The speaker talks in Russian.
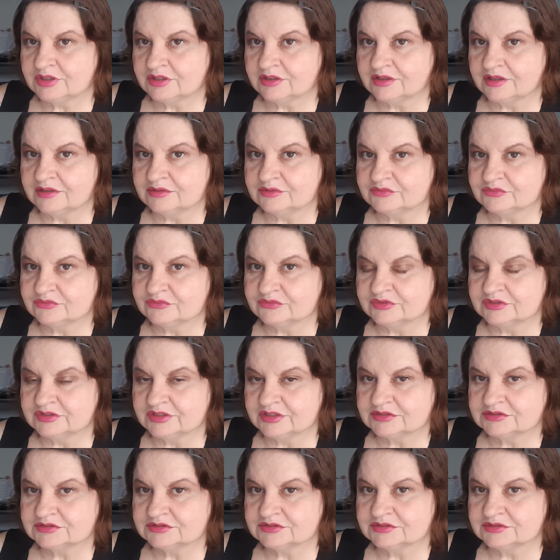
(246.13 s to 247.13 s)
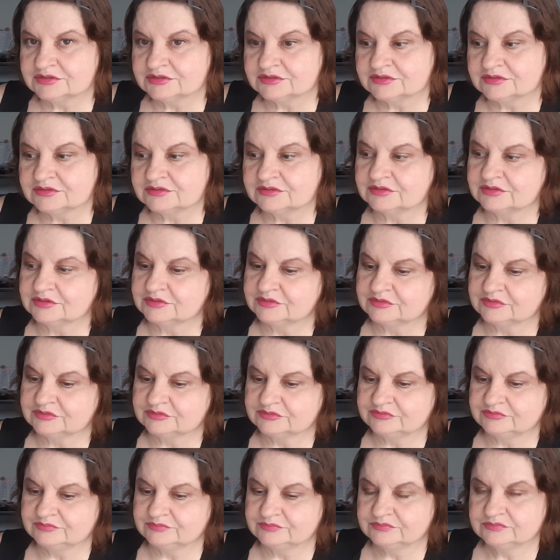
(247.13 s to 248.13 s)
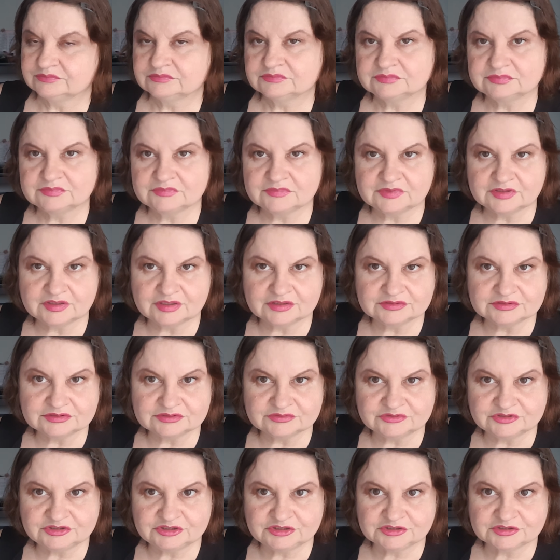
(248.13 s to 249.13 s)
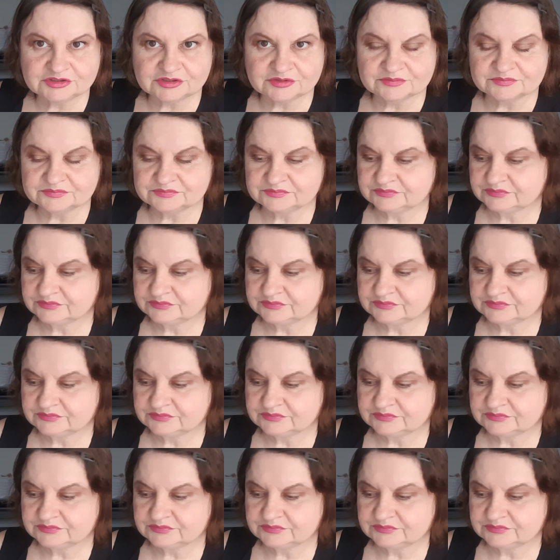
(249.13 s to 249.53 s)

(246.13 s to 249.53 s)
какая-нибудь винтажная э, классная вещичка.